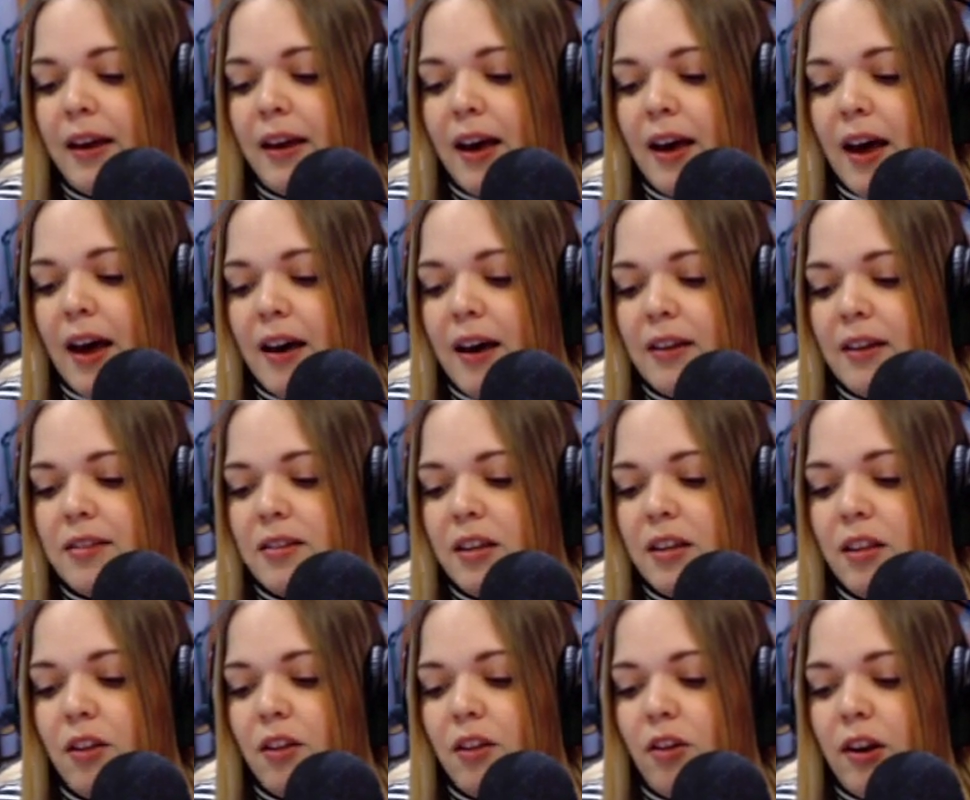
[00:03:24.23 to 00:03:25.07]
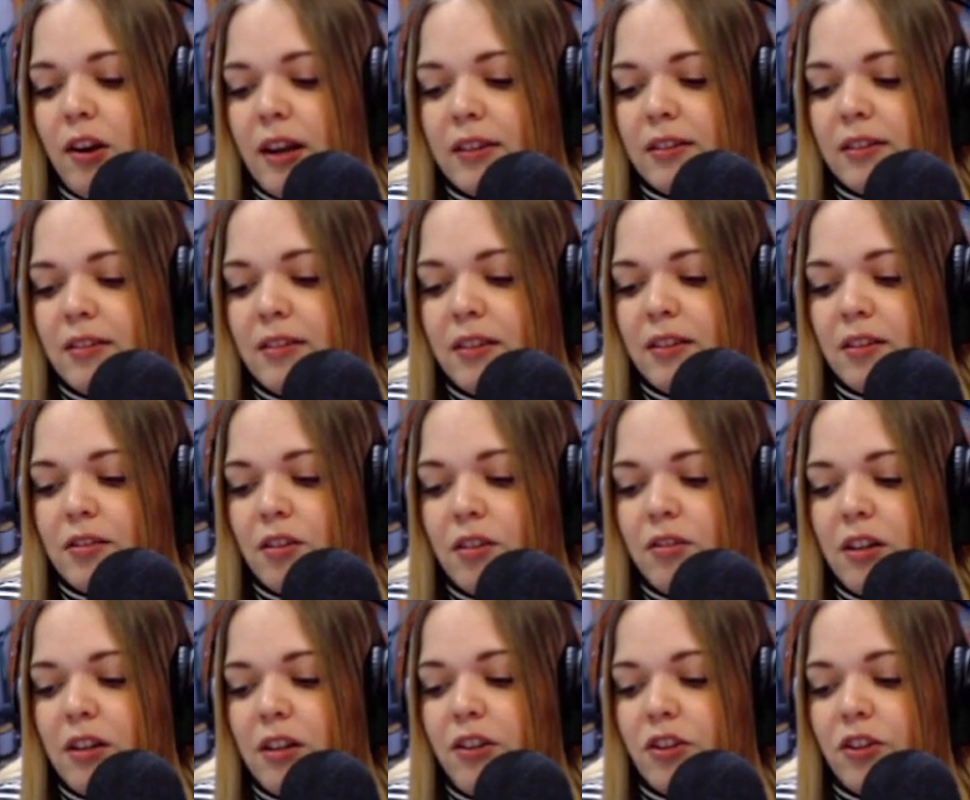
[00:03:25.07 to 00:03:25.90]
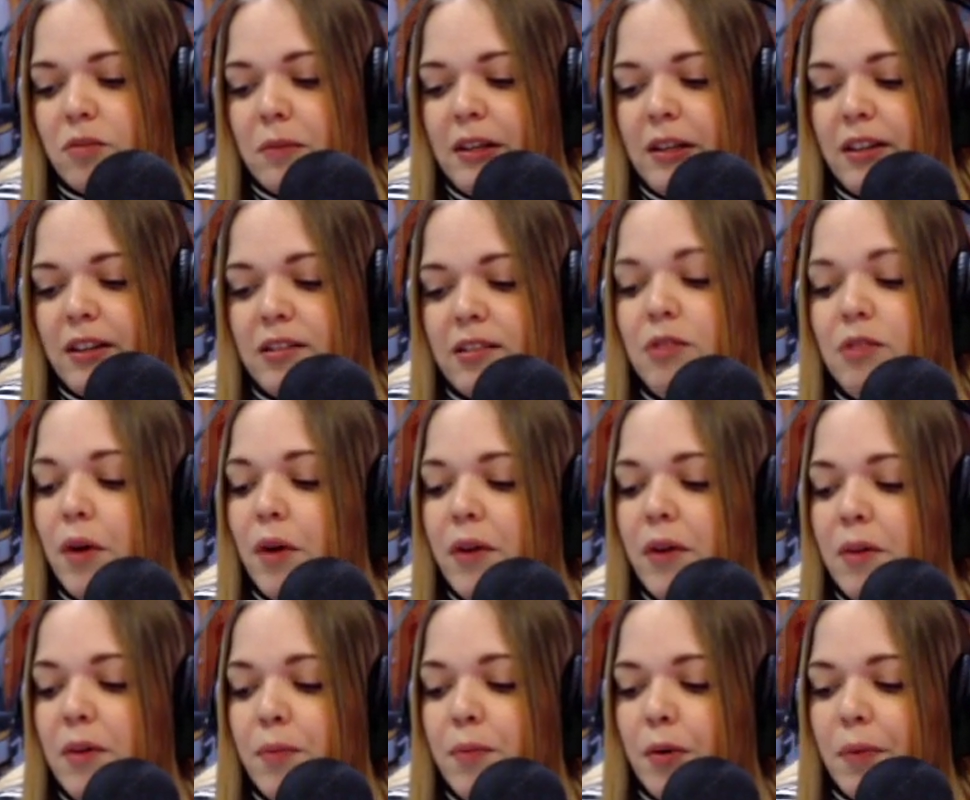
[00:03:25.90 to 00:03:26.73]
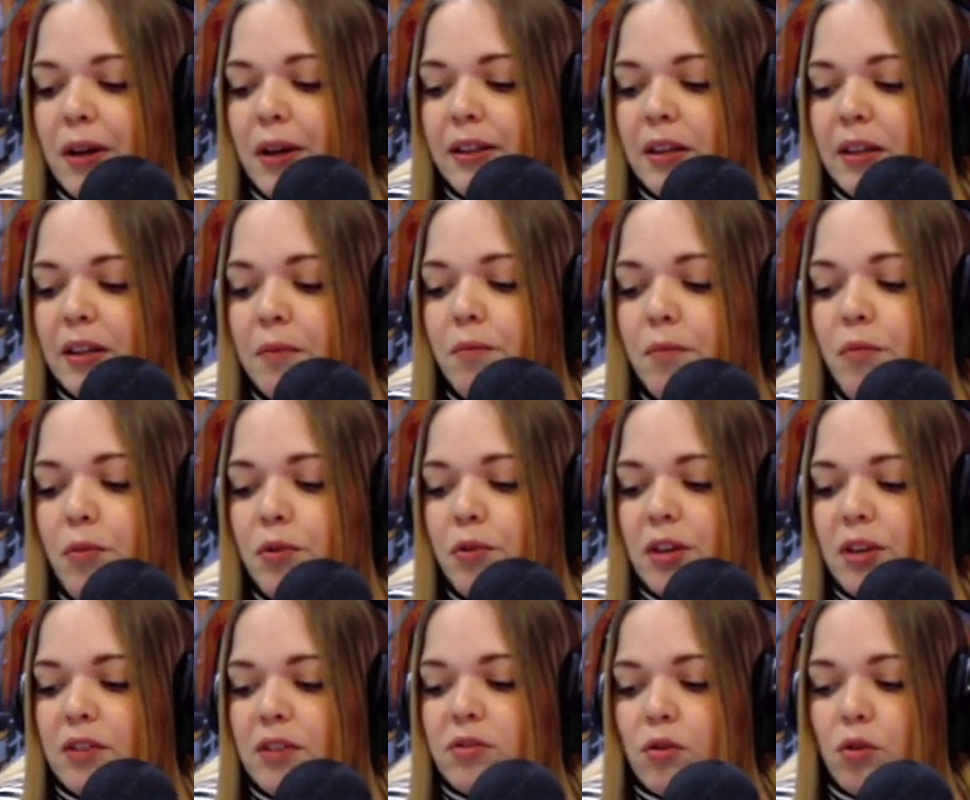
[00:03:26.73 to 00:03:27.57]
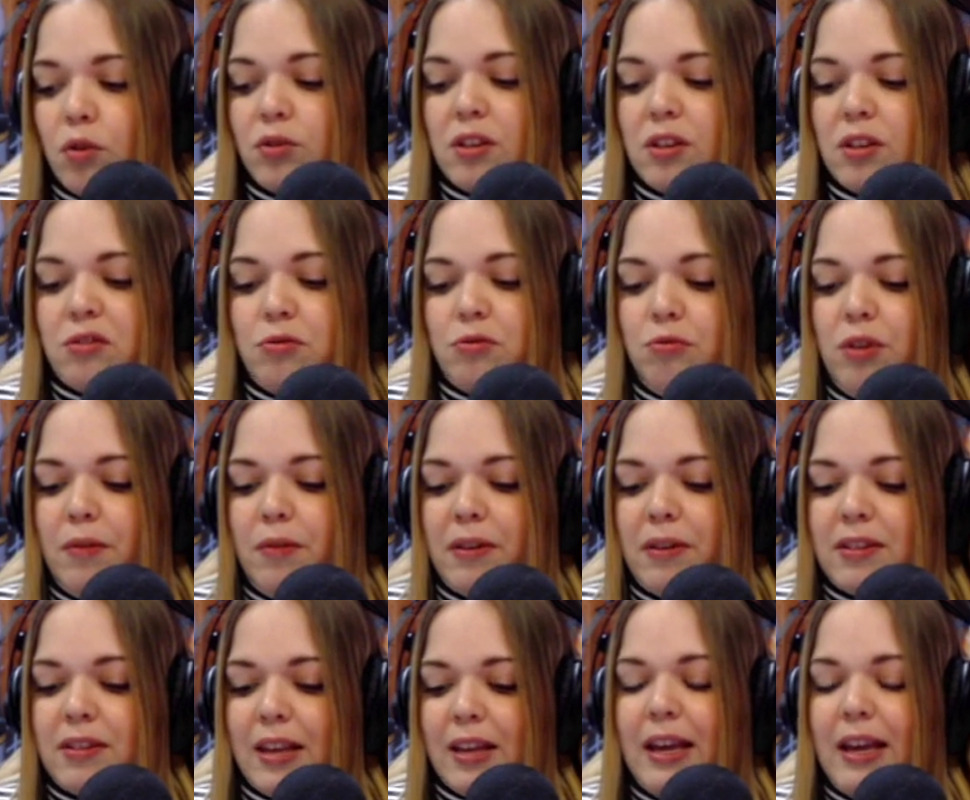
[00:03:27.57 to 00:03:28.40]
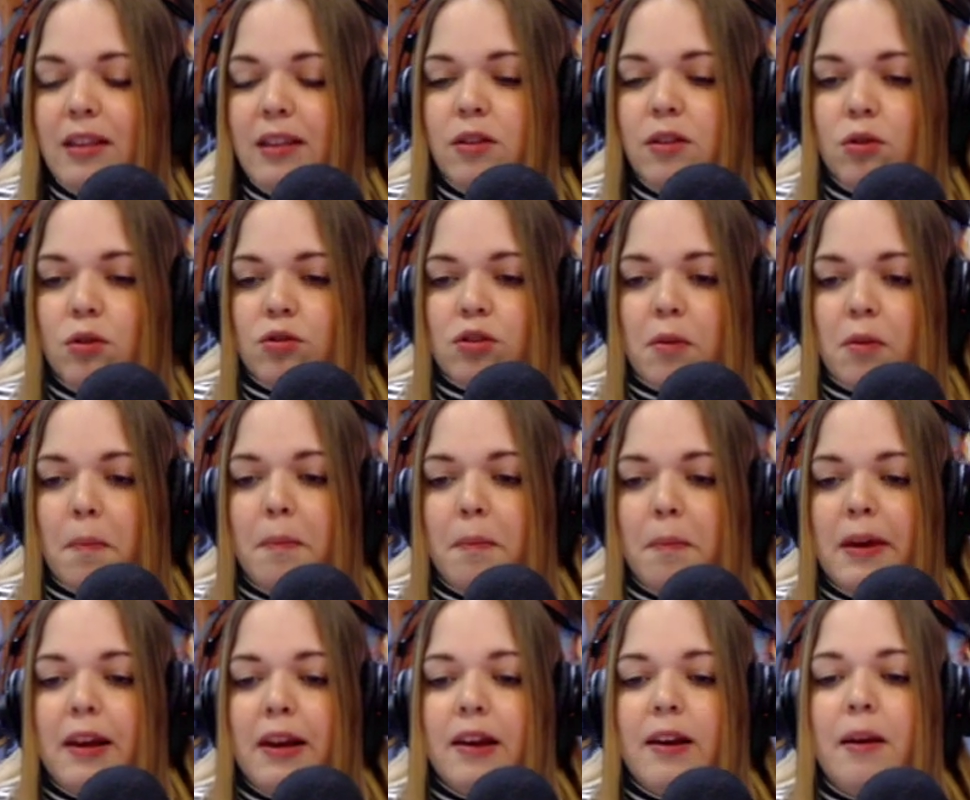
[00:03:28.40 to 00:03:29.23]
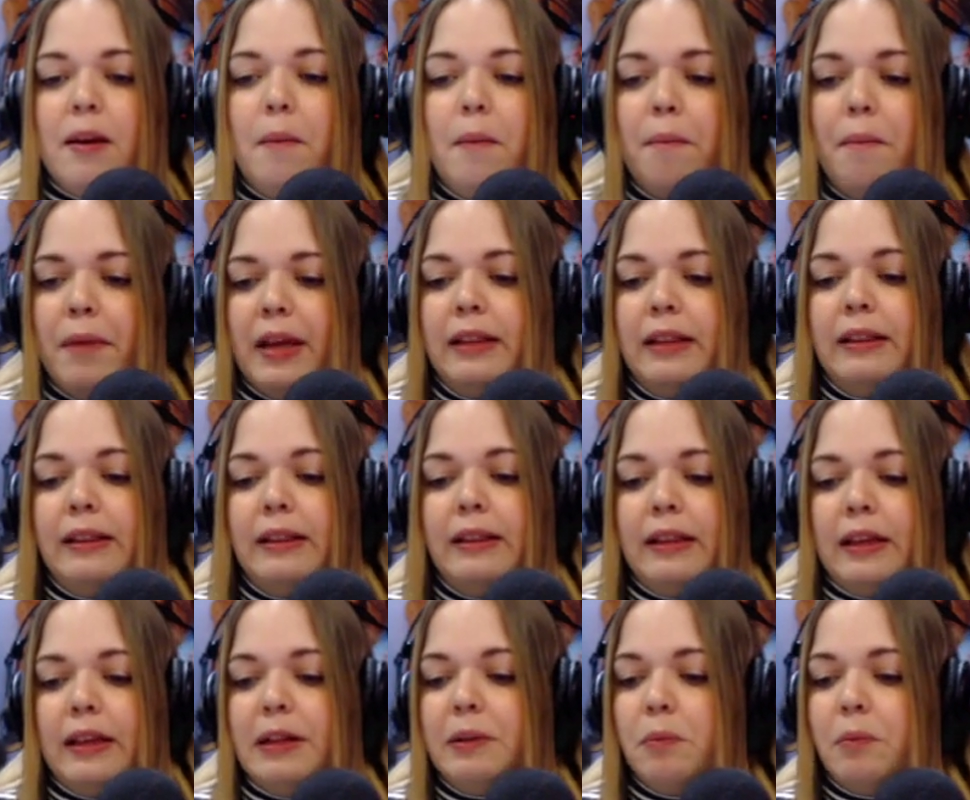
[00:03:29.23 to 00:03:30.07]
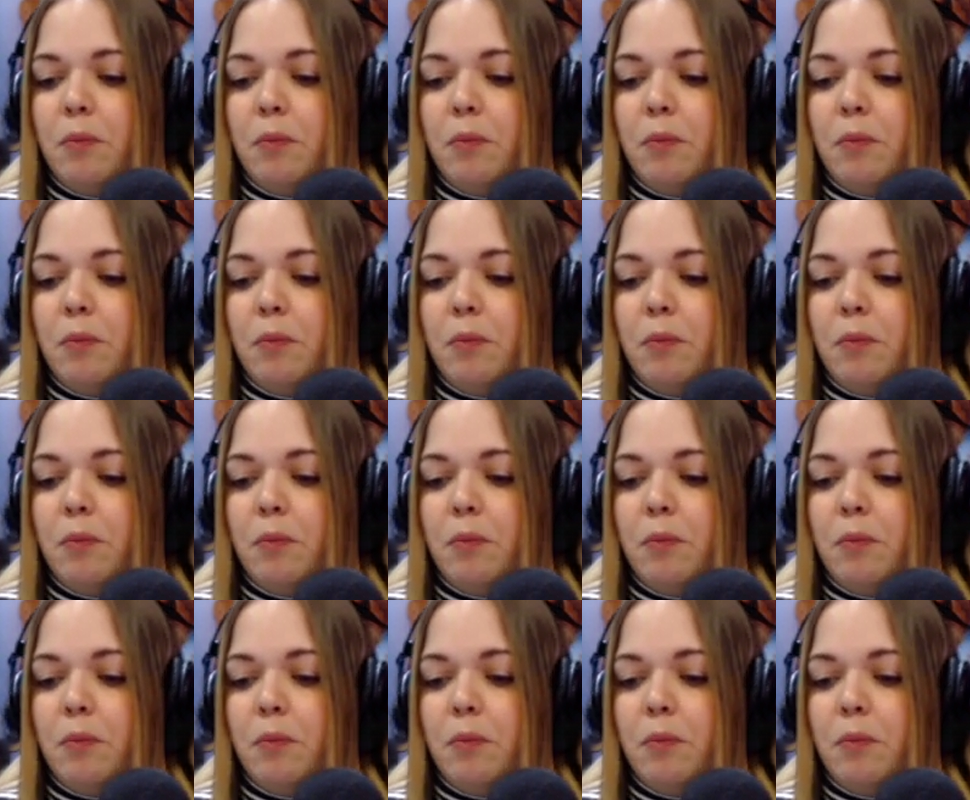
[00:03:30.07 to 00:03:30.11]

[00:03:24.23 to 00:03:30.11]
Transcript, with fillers: que ha sido la sensación del 2019 y promete muchas cosas nuevas en 2020.